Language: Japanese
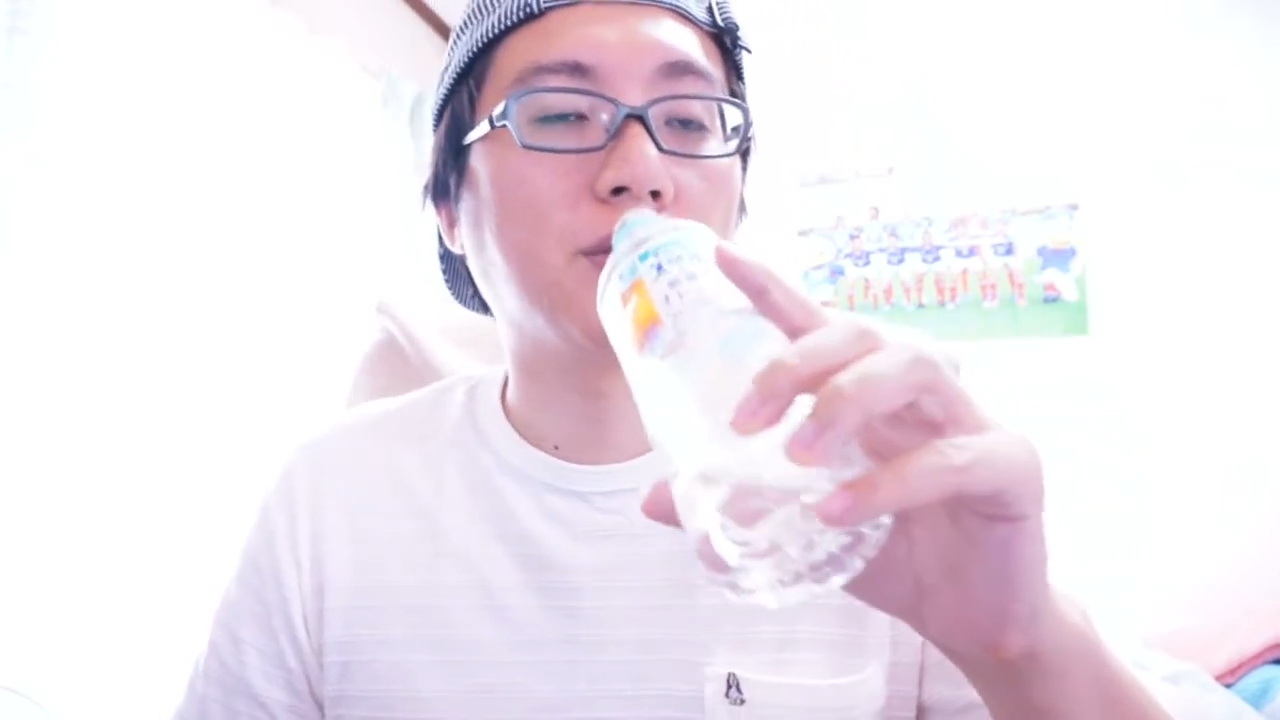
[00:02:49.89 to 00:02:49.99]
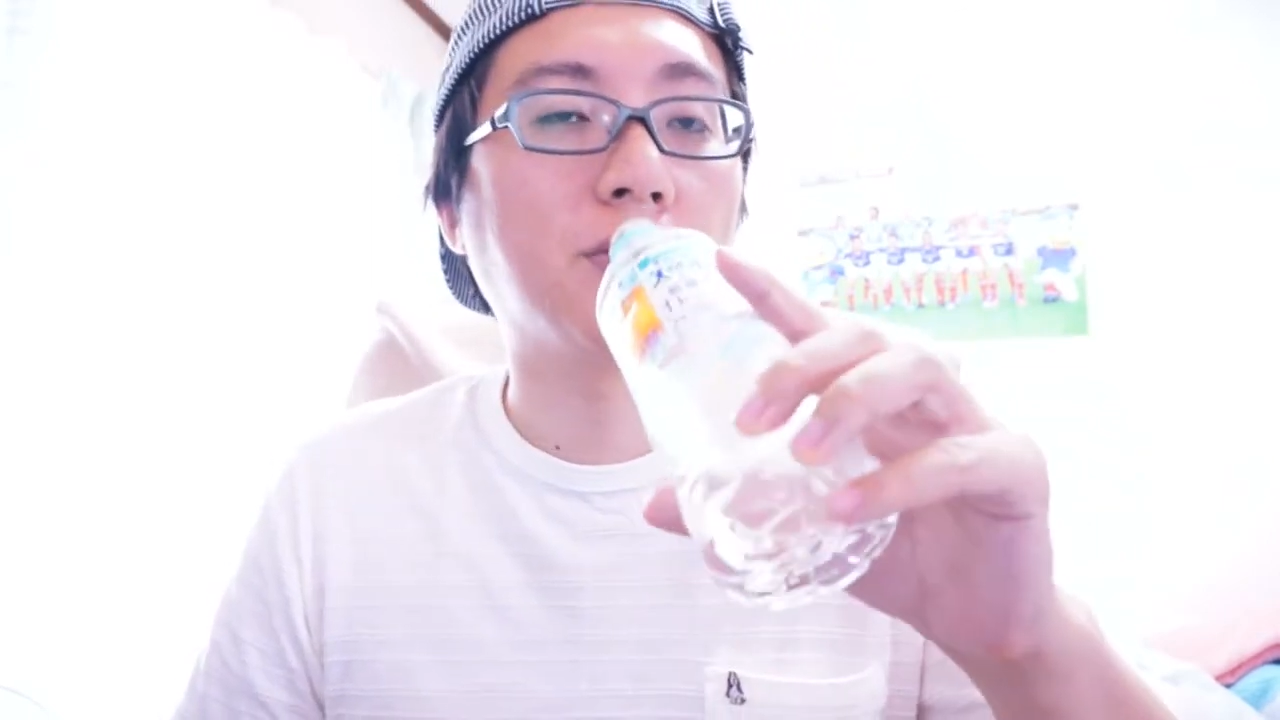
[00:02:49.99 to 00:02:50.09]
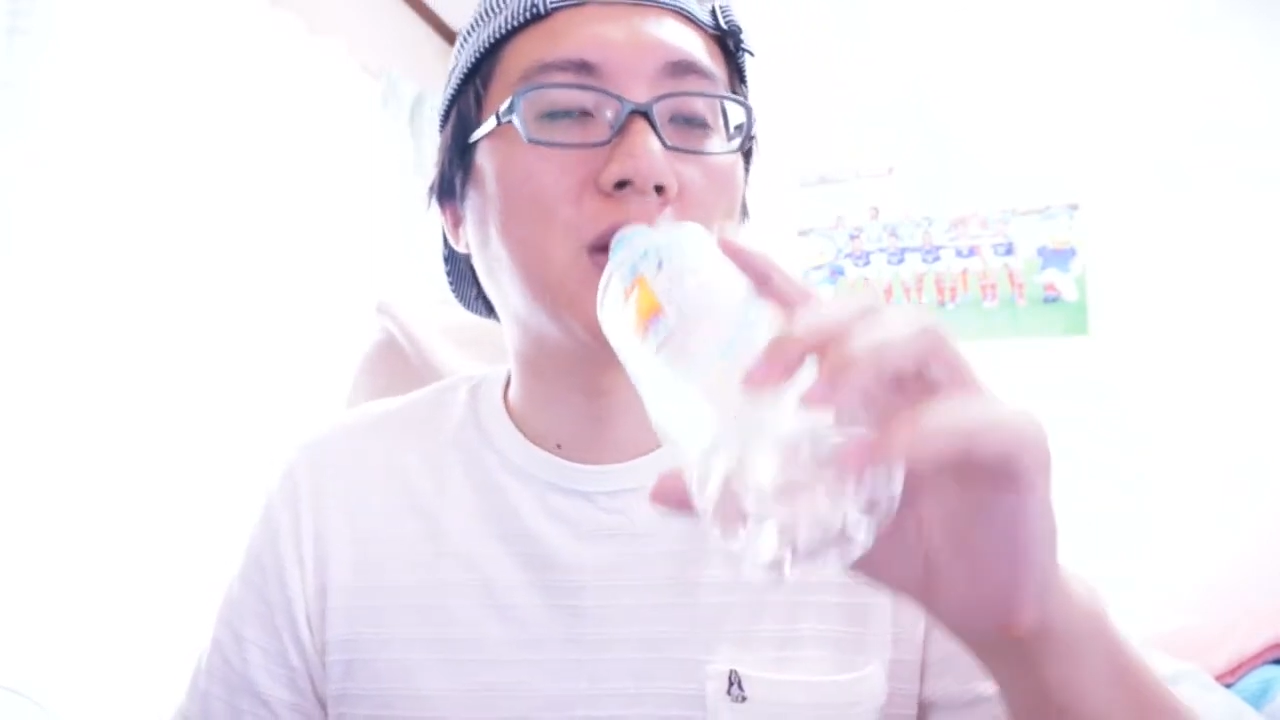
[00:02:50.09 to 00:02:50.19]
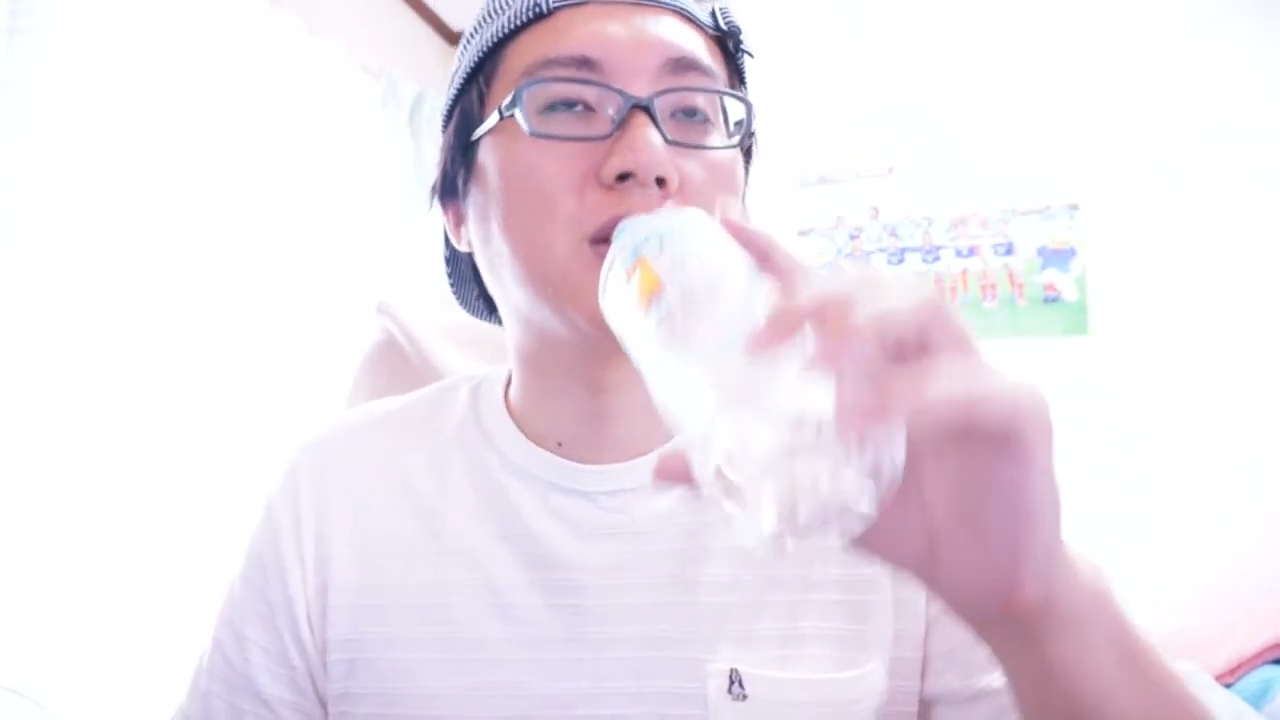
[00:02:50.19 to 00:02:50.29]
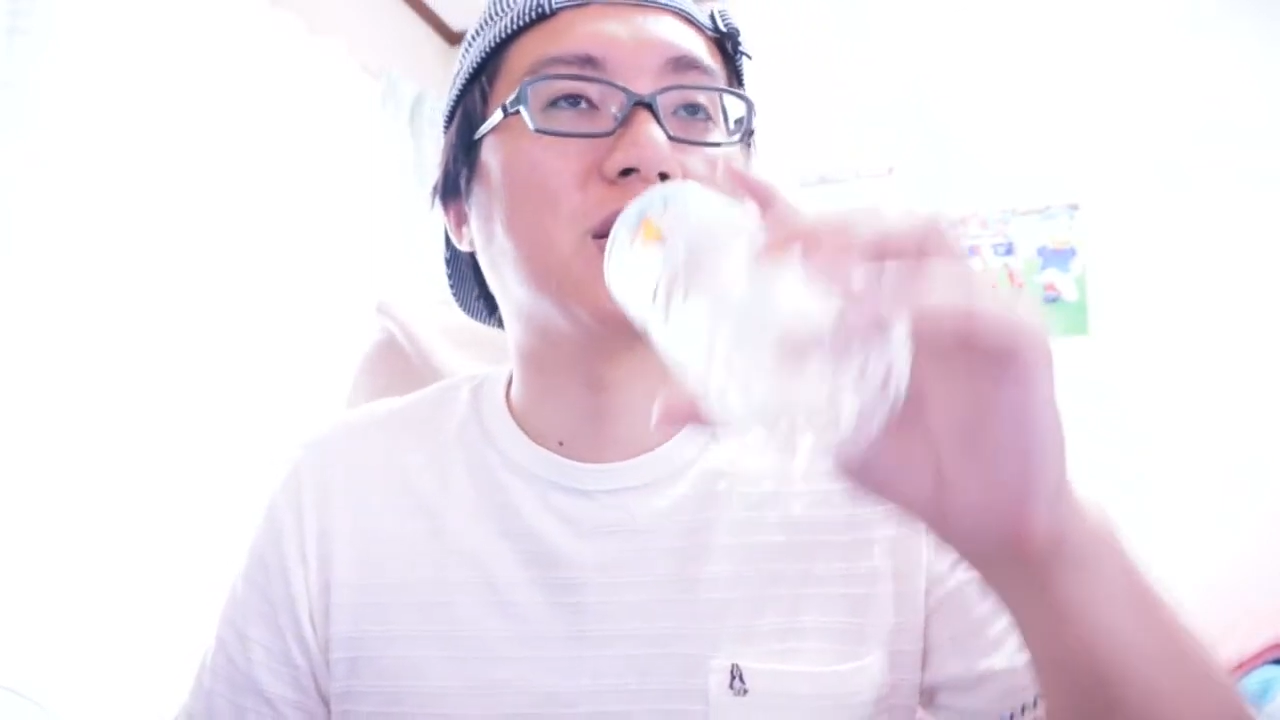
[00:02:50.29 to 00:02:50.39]

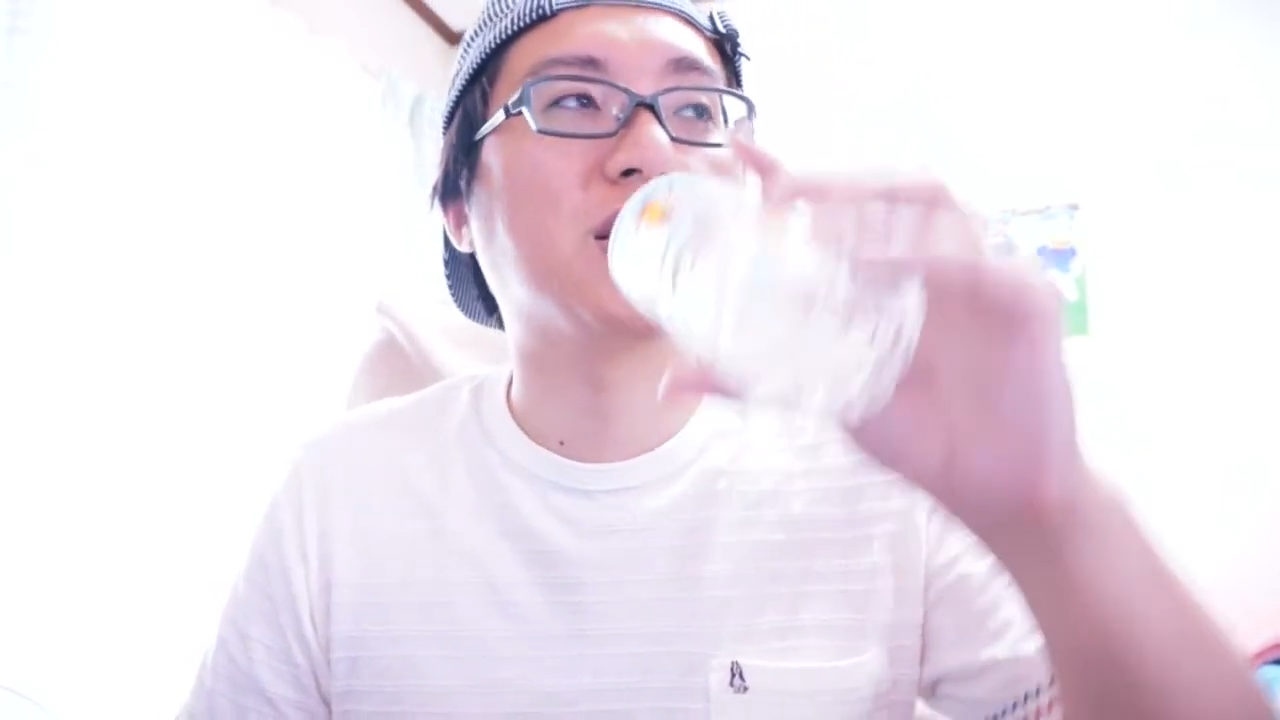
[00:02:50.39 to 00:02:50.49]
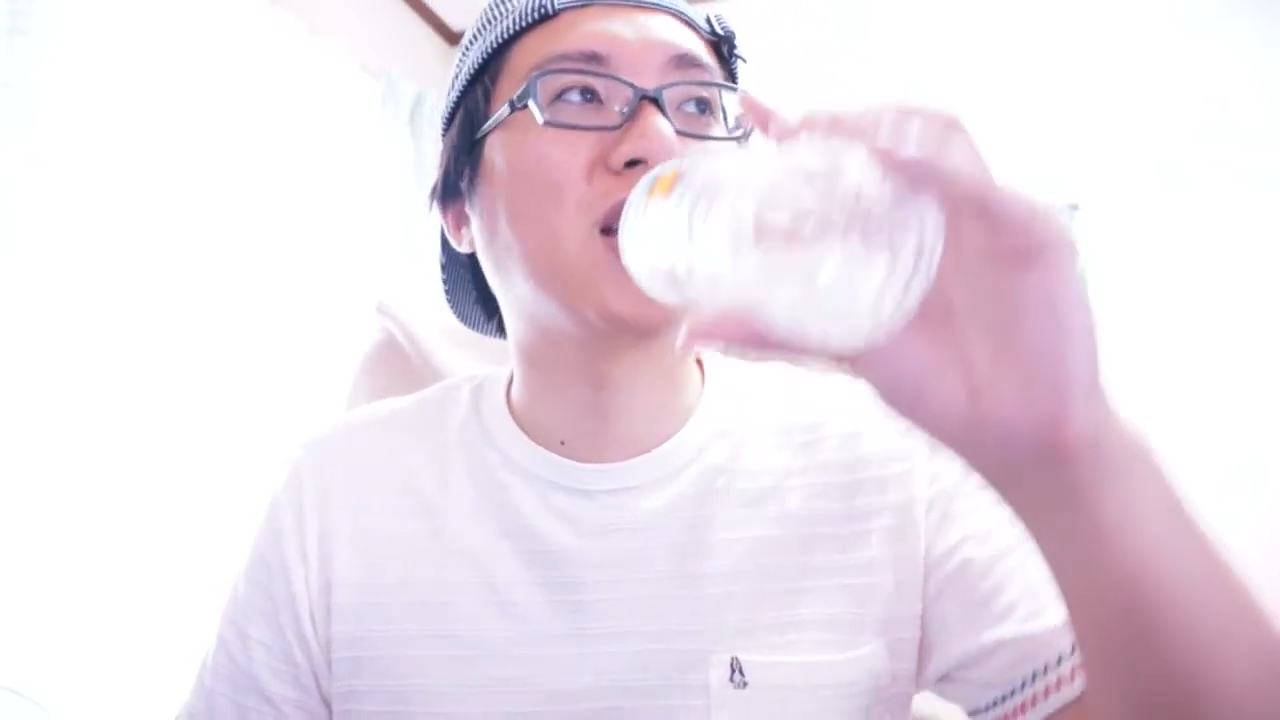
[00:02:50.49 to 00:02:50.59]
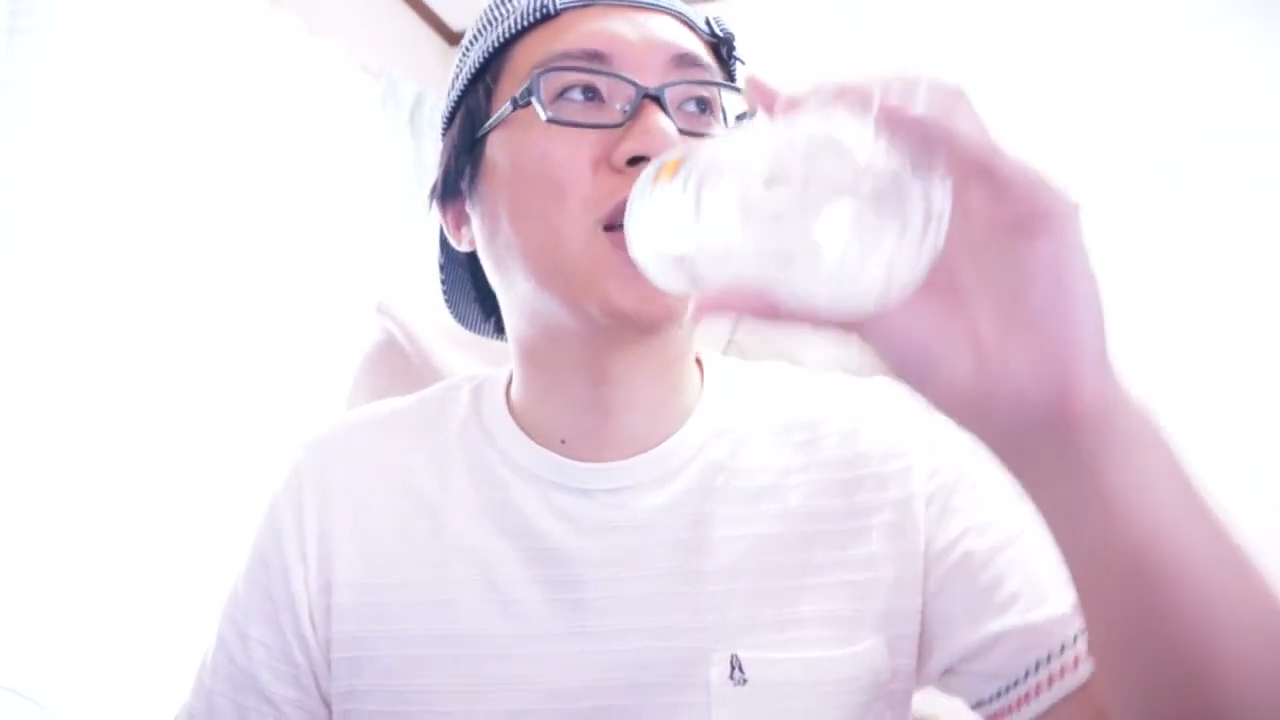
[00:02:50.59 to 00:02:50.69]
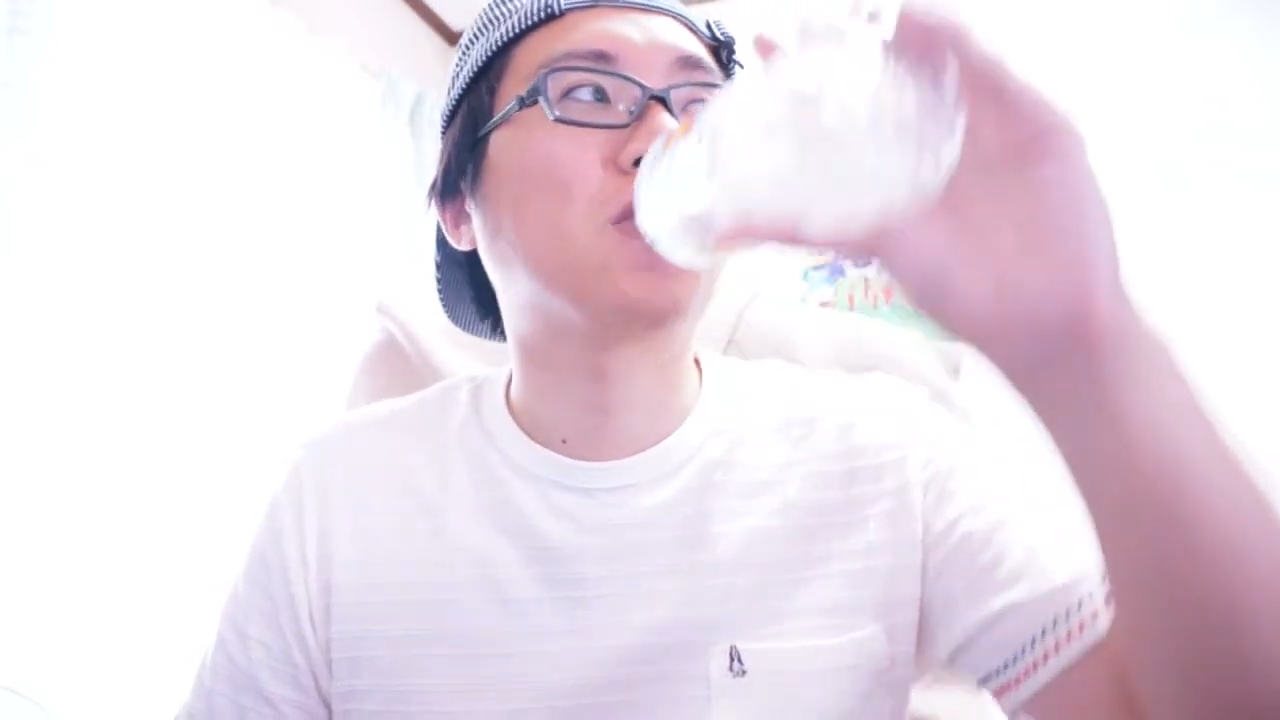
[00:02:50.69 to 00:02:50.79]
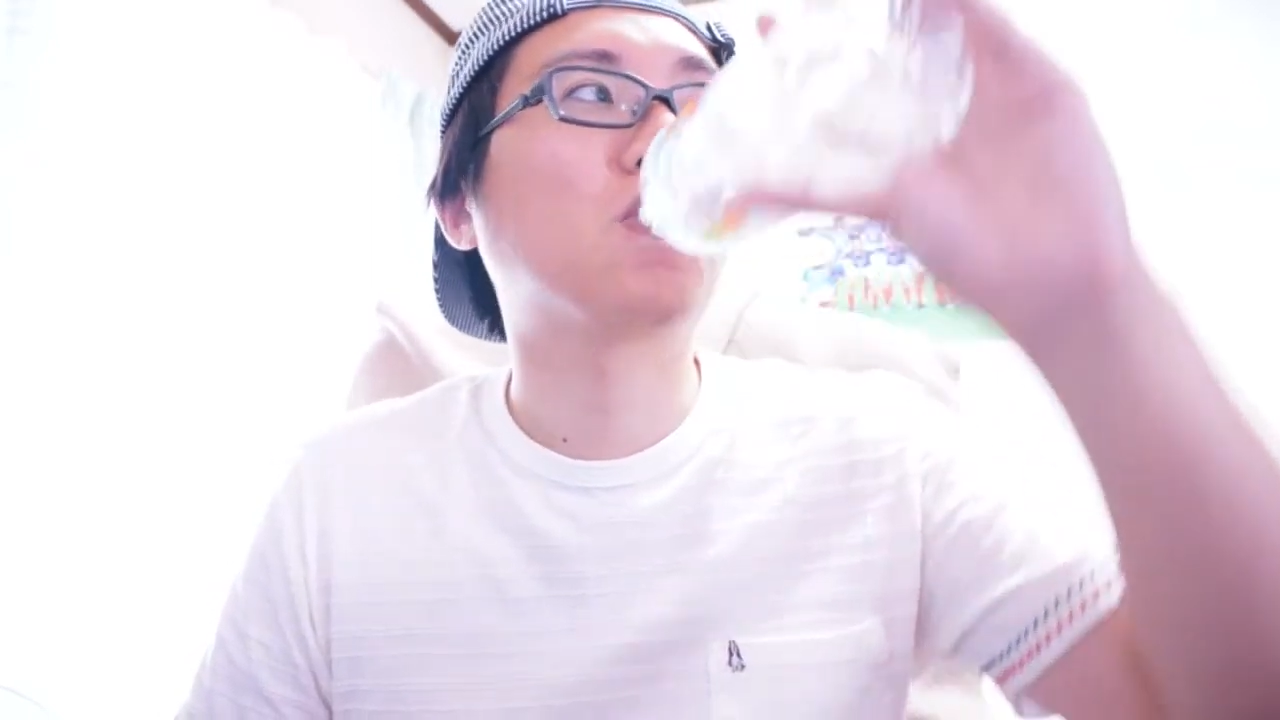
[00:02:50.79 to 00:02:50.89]
お菓子ですね。